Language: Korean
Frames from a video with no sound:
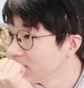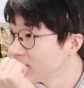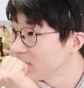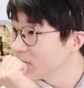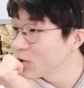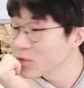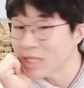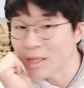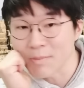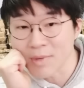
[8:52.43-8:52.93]

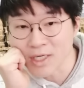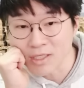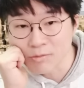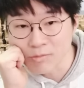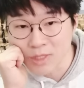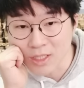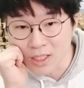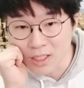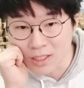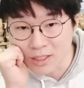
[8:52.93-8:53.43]
이거
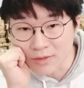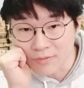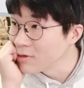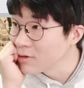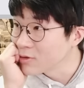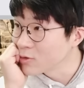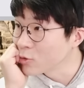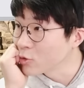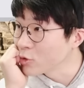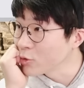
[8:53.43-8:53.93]
덴마크입니다.
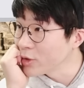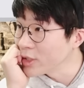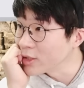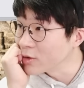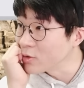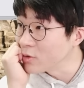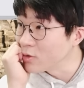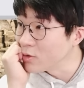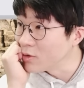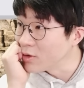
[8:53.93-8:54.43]

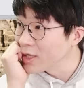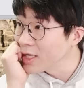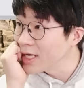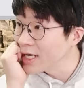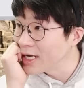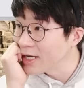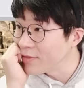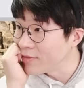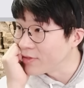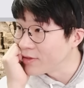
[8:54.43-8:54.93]
노르웨이고
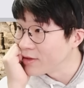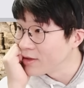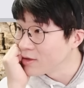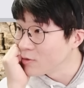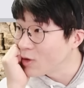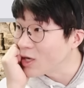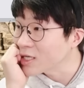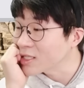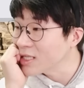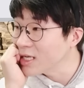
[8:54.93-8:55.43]
해안
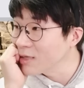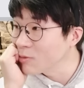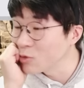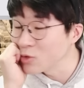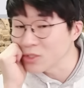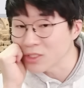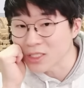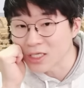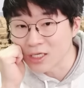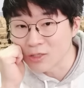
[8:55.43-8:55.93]
확대해
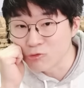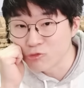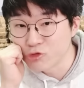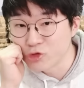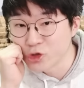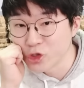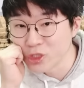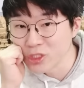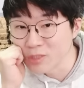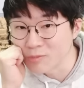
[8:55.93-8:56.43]
보니까
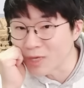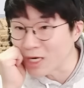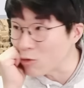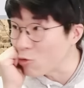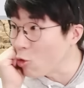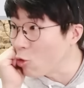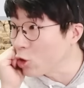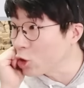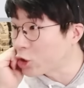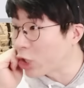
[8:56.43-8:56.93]
유전이
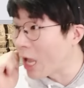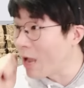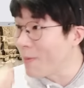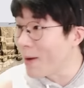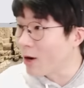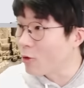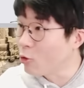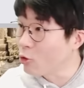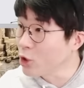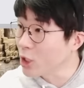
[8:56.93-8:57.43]
막 오야 어,
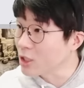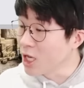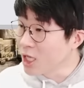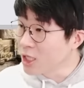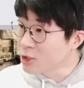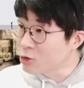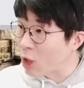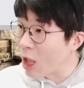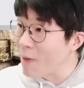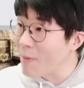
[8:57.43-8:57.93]
대박 오야 어,
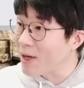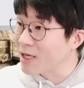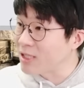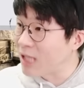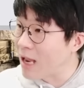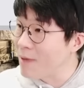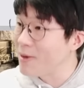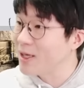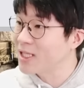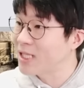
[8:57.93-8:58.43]
대박
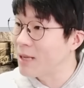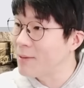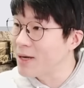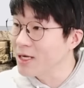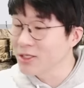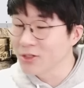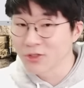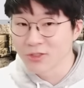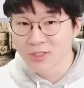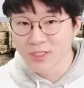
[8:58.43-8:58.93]
대박 대박
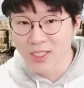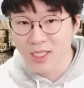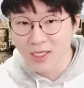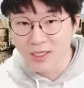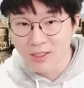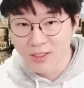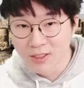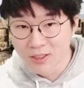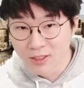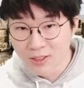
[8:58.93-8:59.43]
이러는데
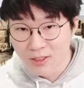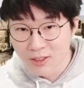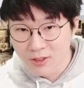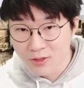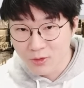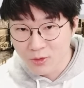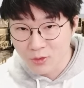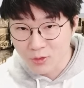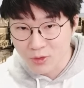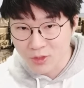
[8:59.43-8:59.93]

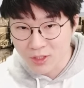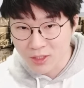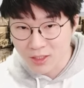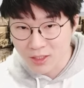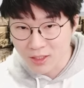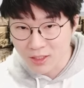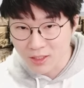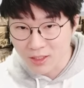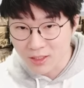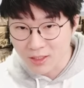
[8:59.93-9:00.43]

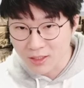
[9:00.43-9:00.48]
이렇게